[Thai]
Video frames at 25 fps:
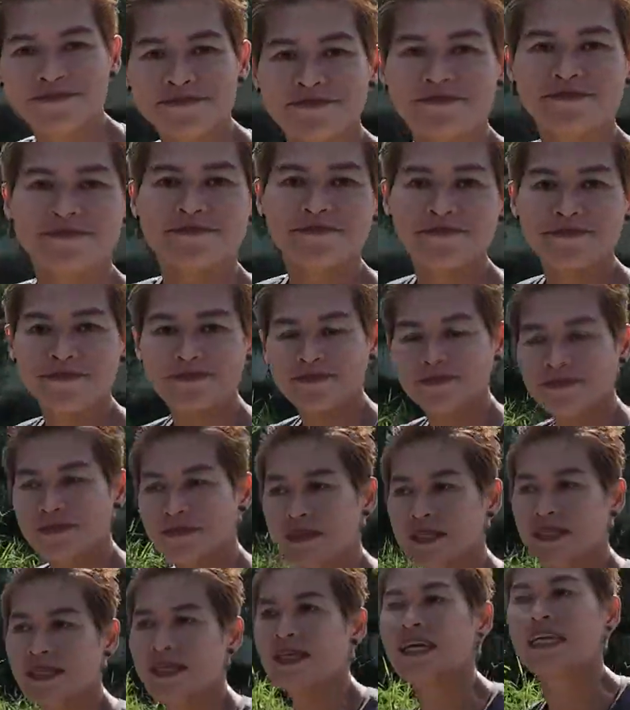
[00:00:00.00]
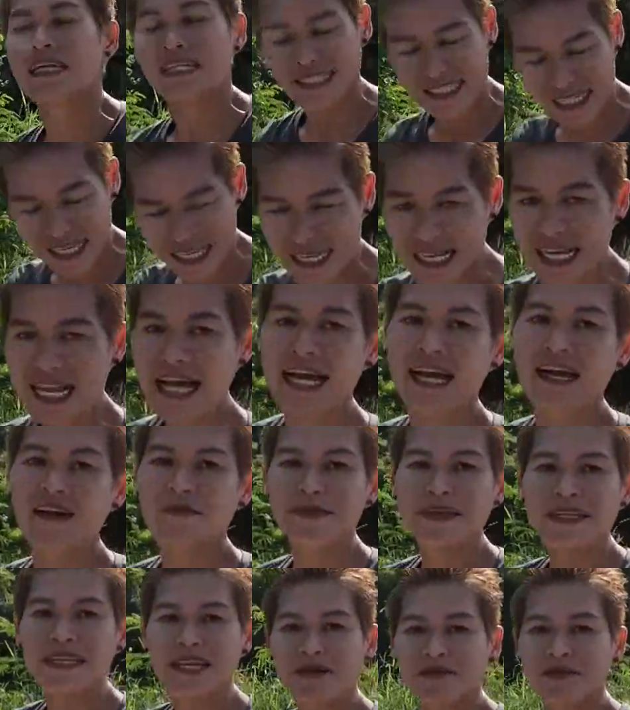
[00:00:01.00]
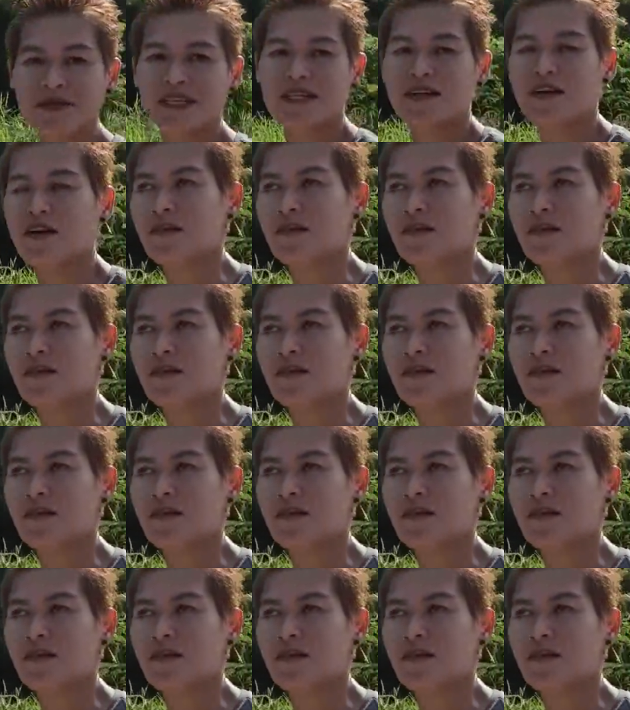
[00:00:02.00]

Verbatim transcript: นนักวิ่งก่อนเราใช่ค่ะนานไหม